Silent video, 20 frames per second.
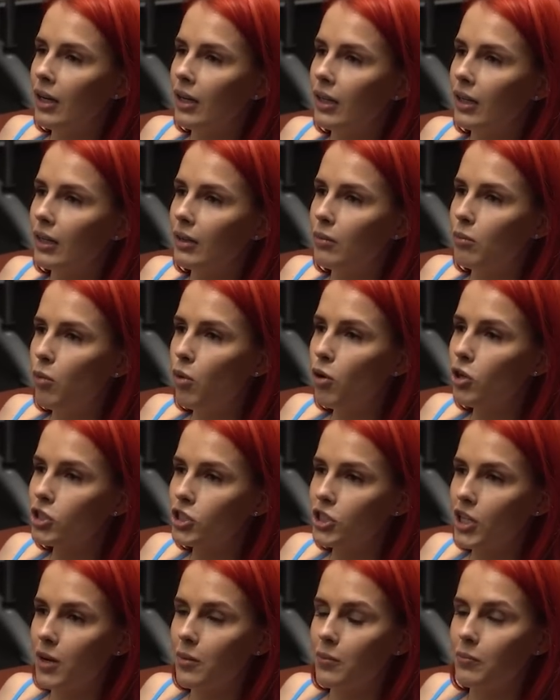А,
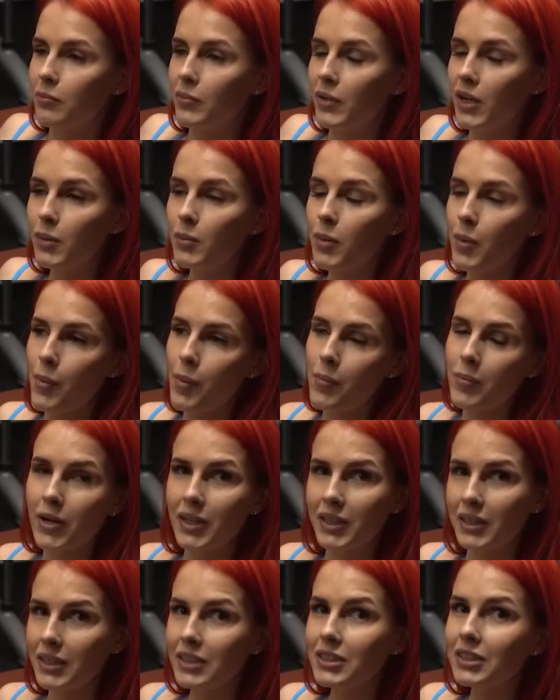можно либо
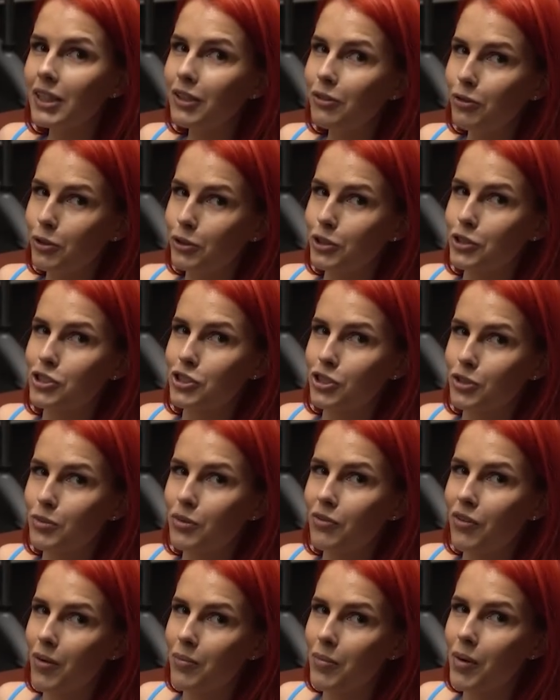попросить кого-то,
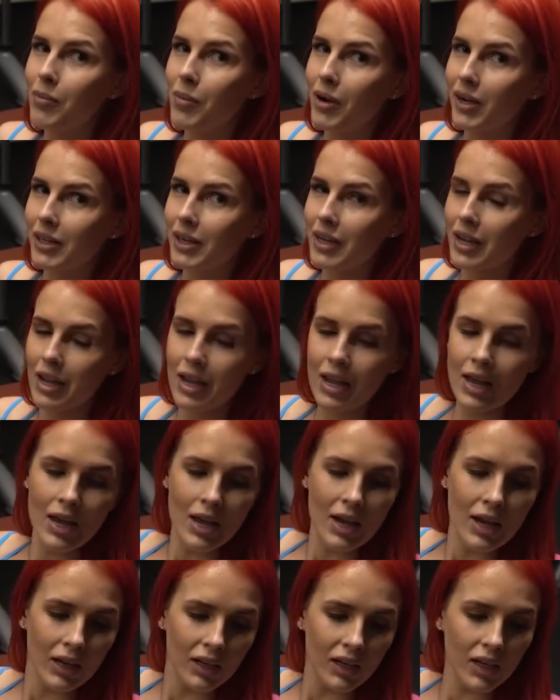чтобы вам помогли,
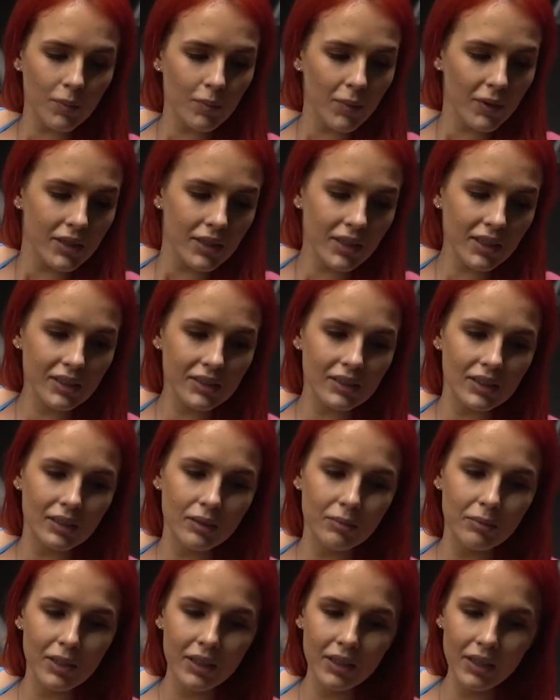либо есть
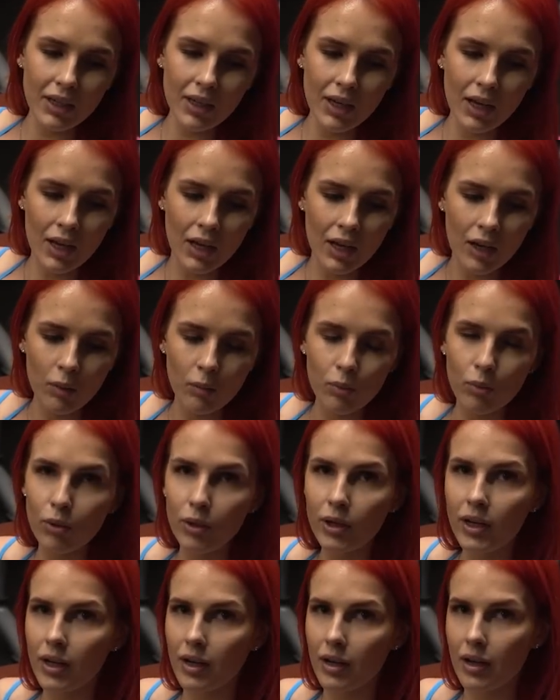а, блины
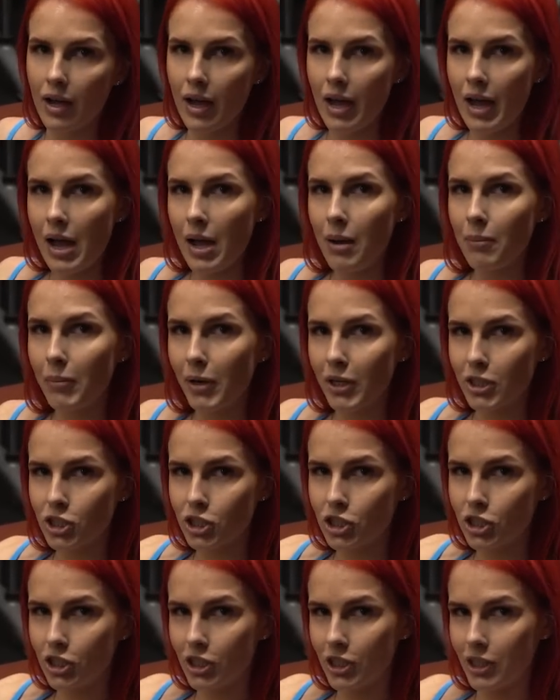более
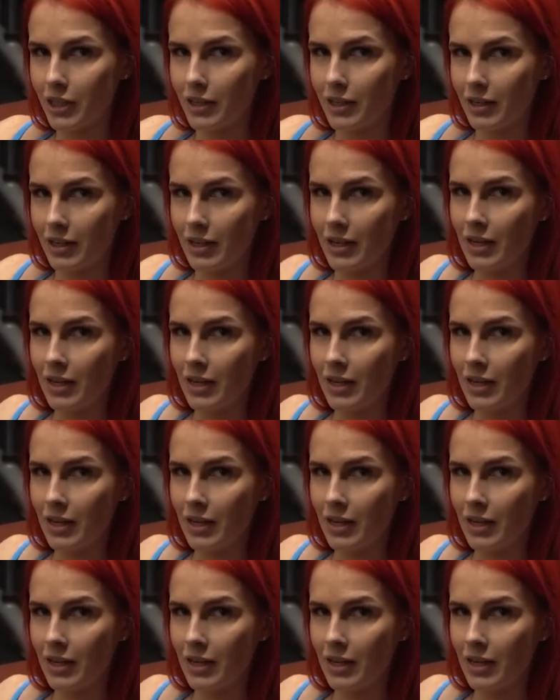большие,